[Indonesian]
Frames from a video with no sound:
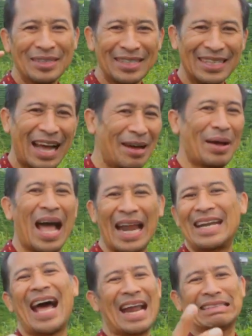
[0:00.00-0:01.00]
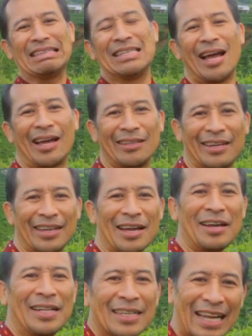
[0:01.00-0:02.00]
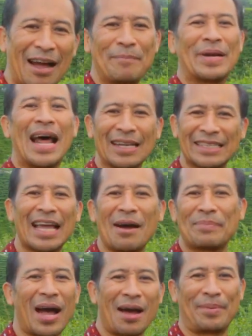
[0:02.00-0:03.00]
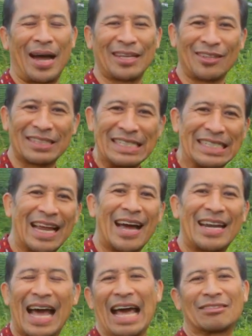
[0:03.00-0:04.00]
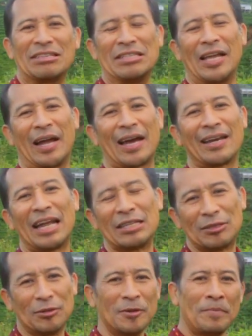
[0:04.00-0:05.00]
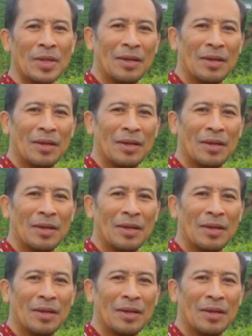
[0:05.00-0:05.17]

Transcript: nggak ada artinya gitu ya, kira nggak berarti apa-apa atau tidak ada artinya karena itu